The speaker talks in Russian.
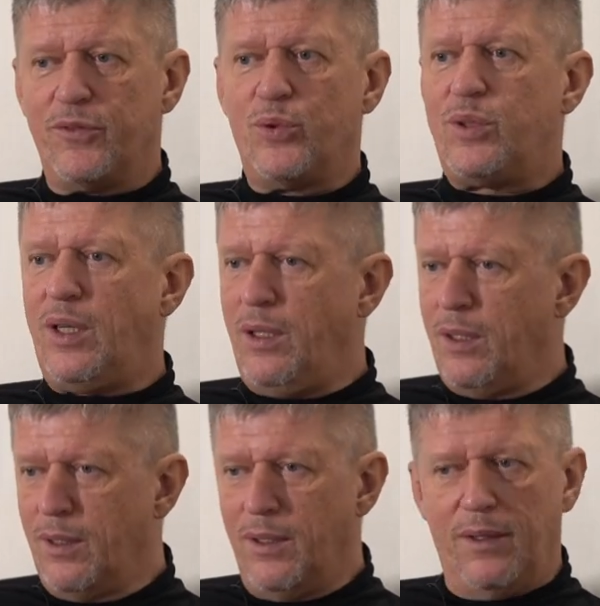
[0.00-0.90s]

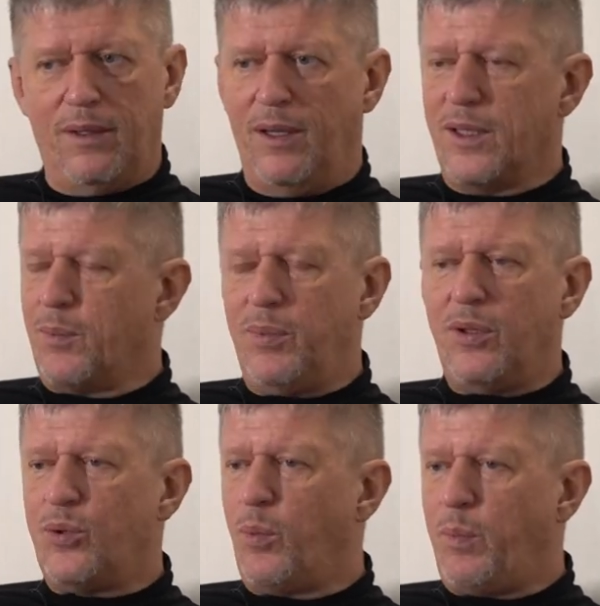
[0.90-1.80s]
внутри, это бы
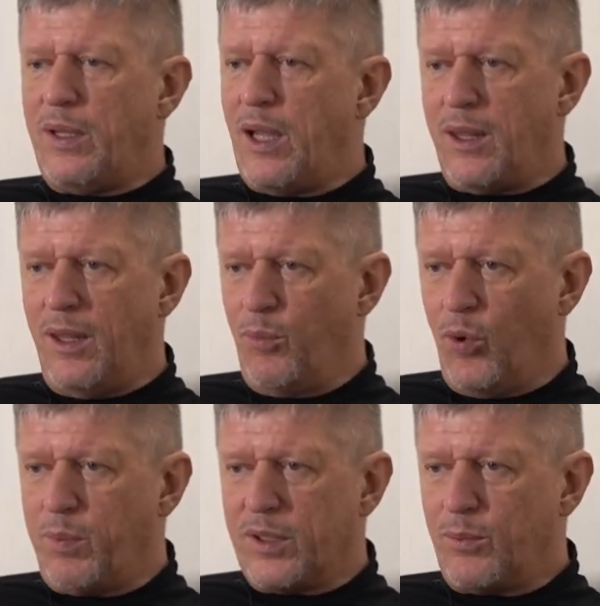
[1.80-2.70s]
никто понять не
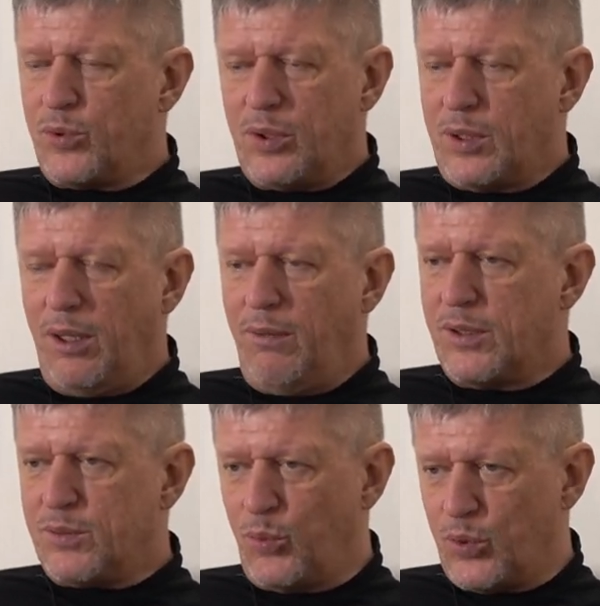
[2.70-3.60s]
мог, потому что это
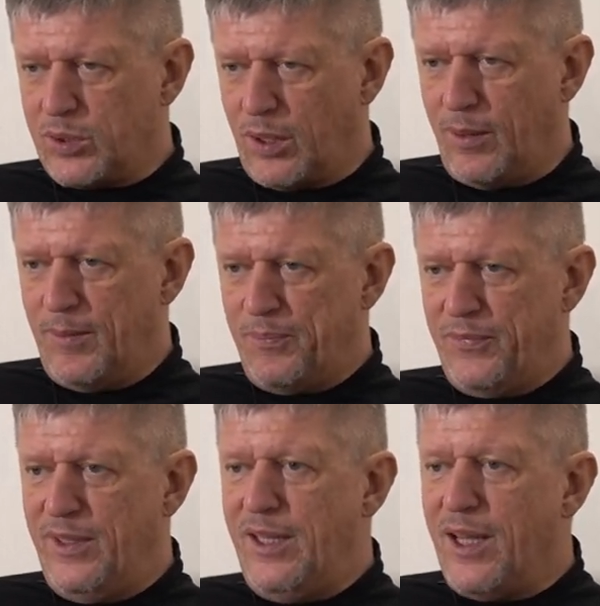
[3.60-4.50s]
невозможно.
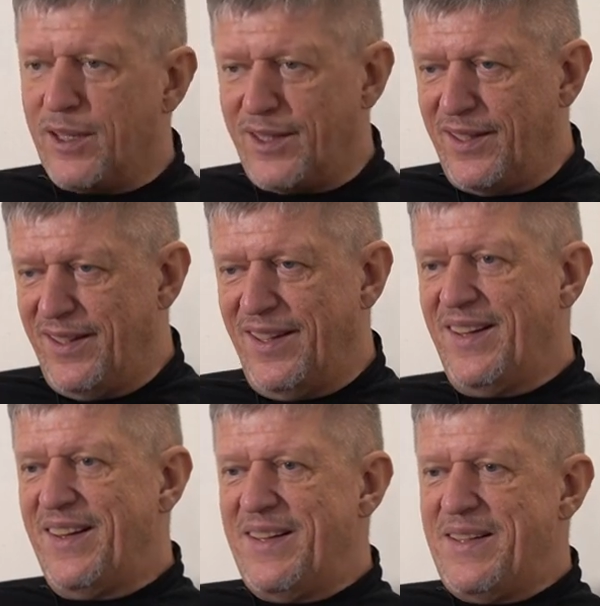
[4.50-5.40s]
Нет,
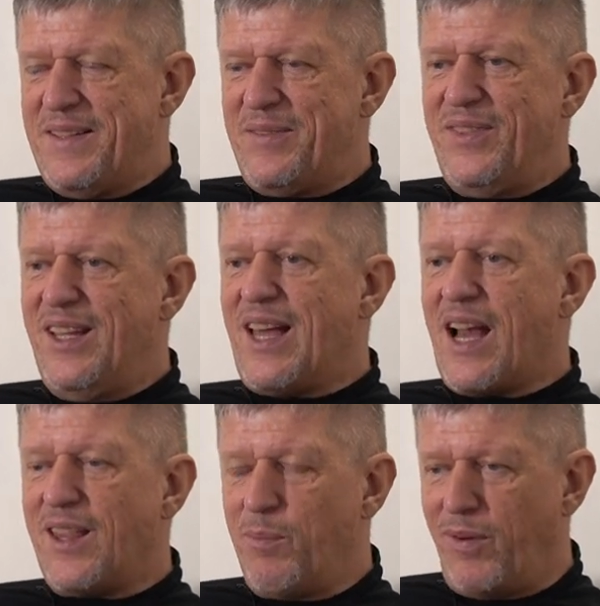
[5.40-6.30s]

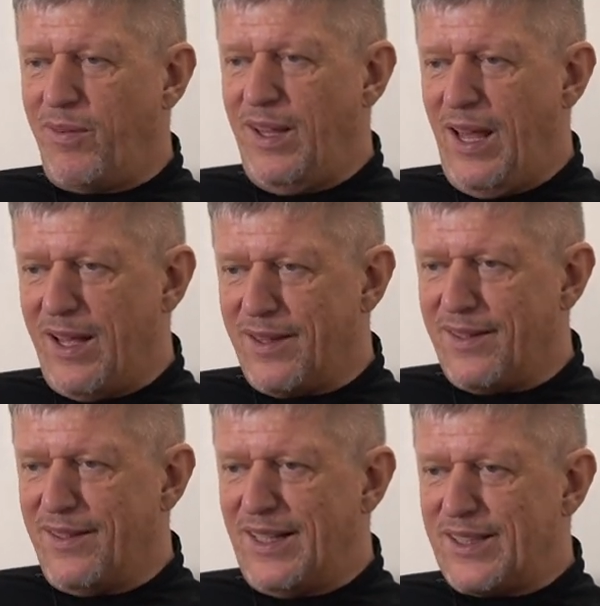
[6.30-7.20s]
никак не повлияет
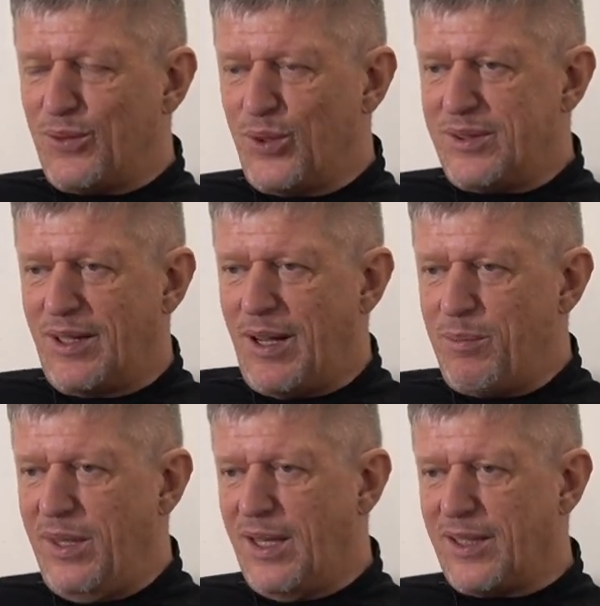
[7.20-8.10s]
на свойства
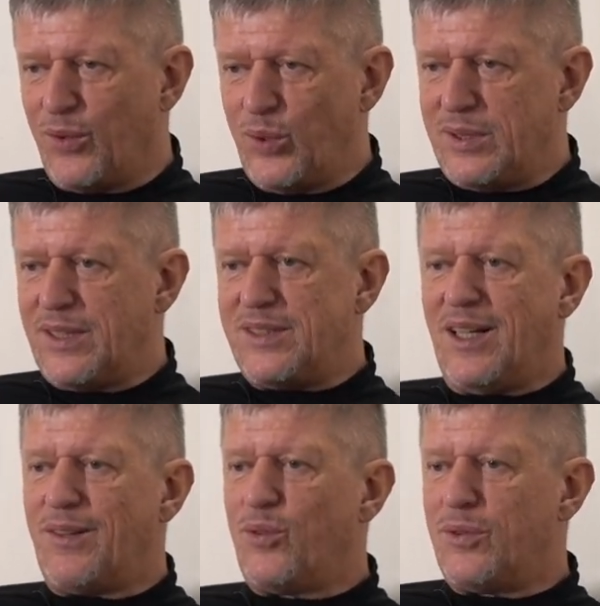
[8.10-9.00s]
объекта. То есть это
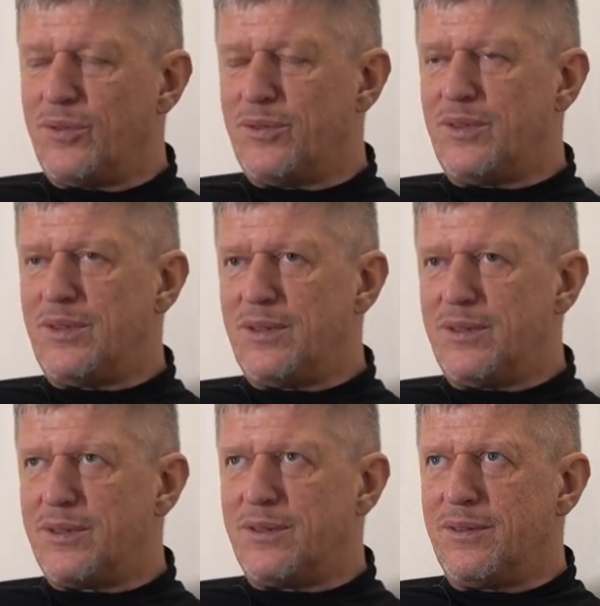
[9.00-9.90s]
все равно
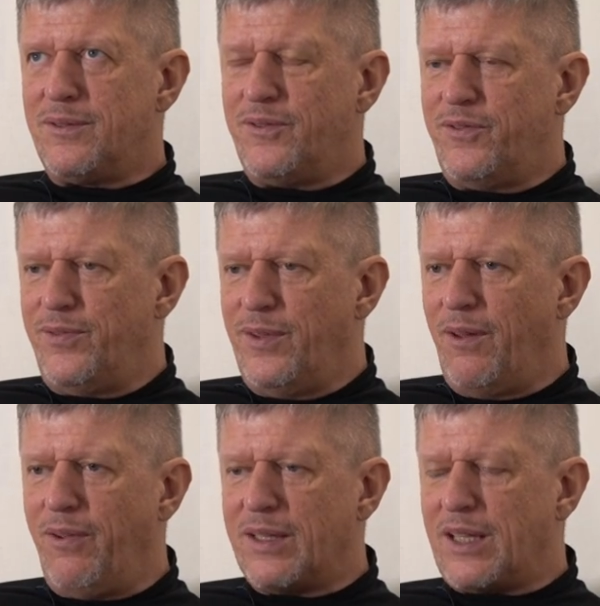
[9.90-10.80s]

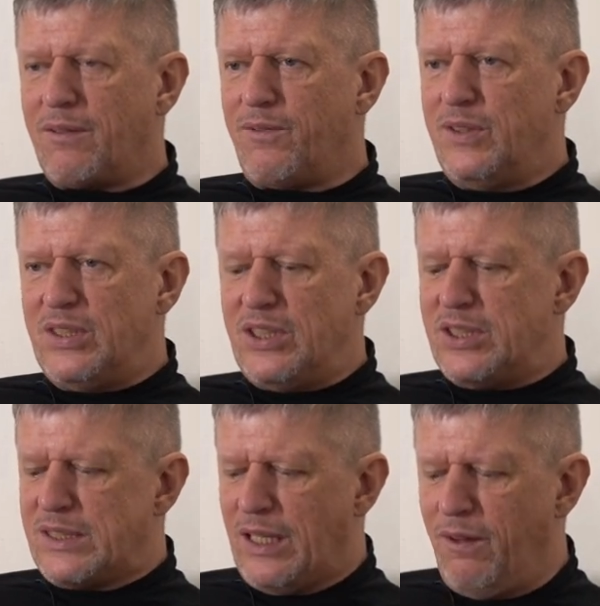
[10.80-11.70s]
эффект от,
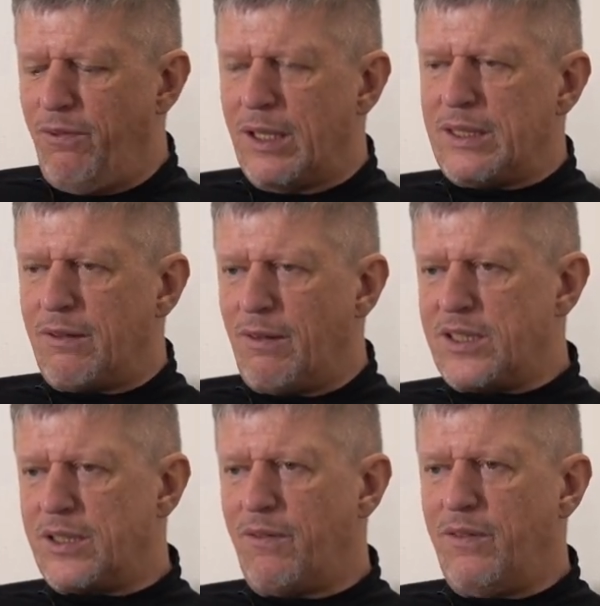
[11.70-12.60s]
физический эффект от
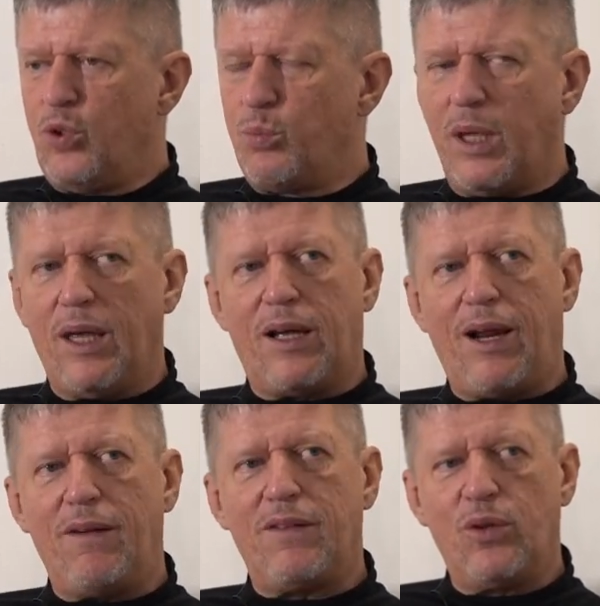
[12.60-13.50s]
вашей выдумки
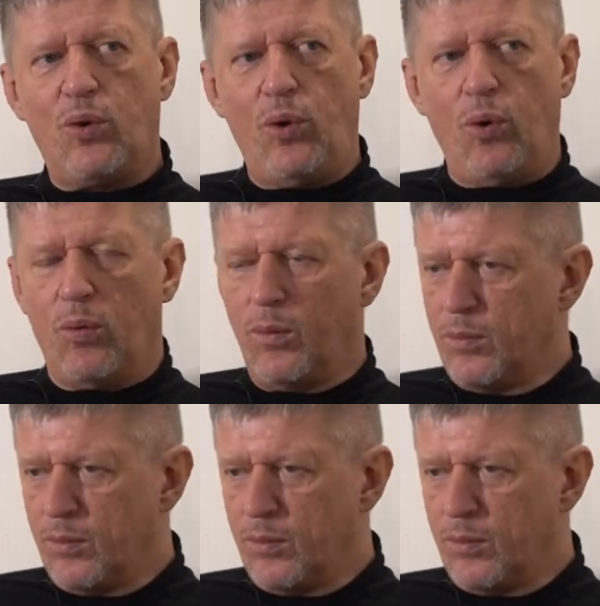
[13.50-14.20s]
равен нулю